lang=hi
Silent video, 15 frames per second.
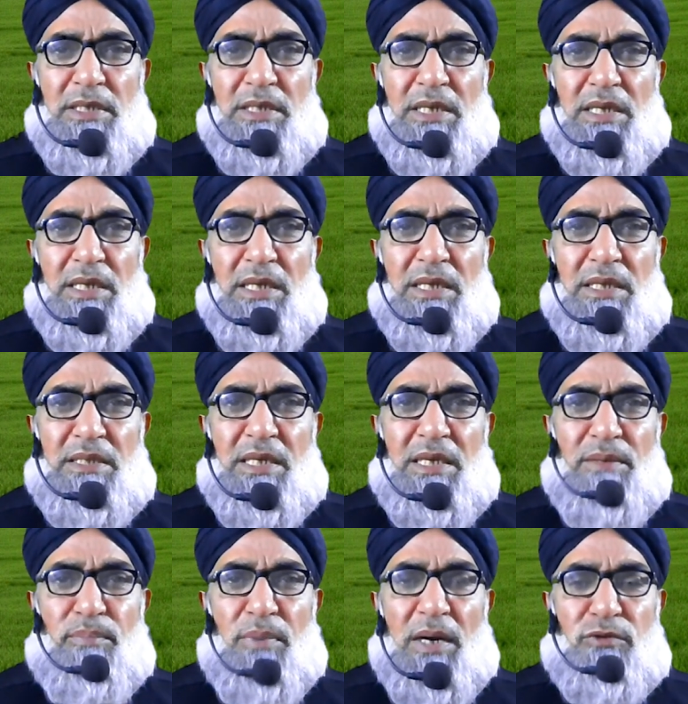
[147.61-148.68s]
चाहिए कि
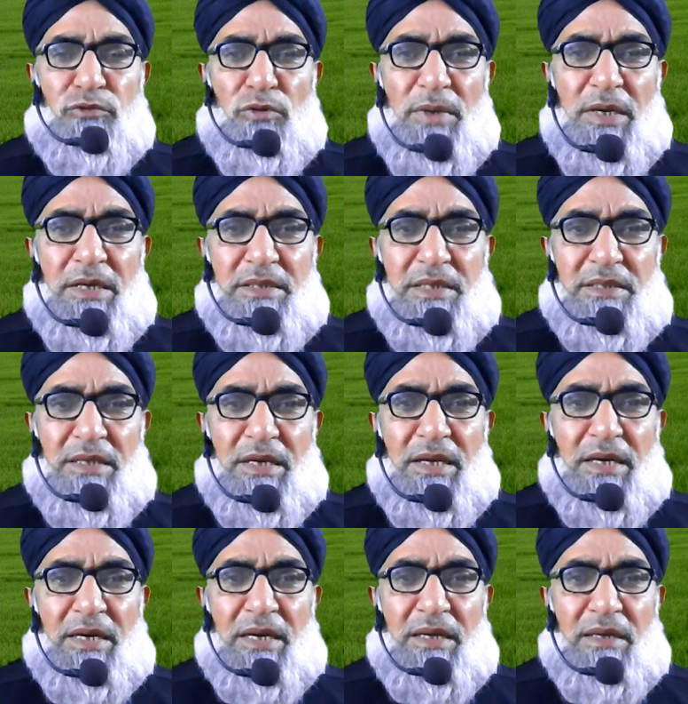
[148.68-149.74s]
ये 500 मिलीलीटर से
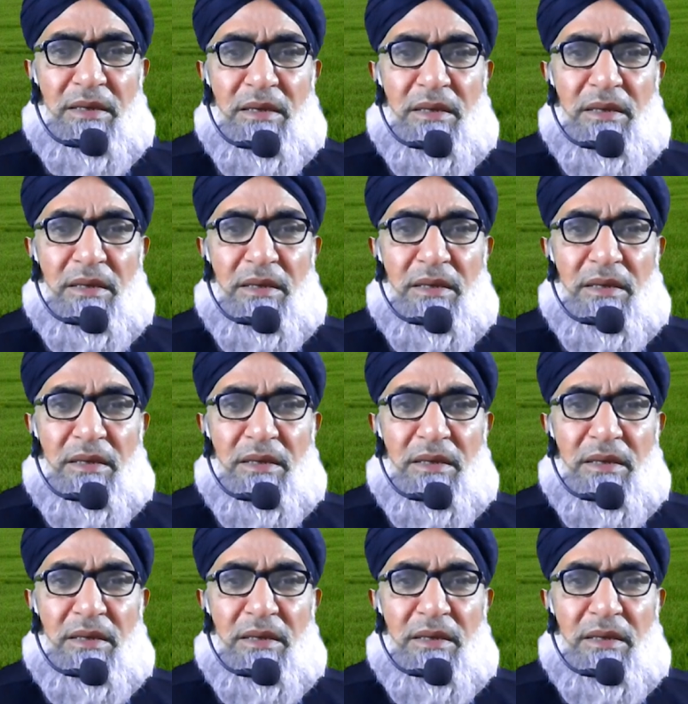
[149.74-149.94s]
लेकर